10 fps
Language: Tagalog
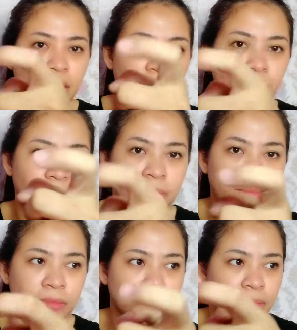
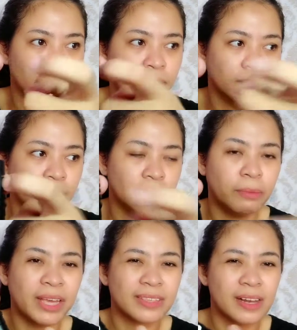Um,
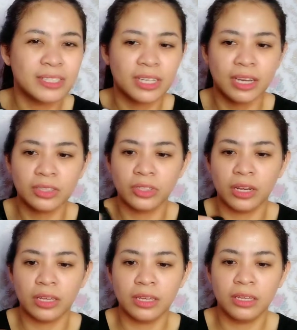metal siya,
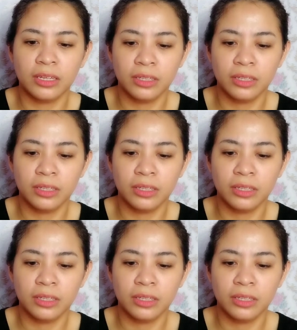actually.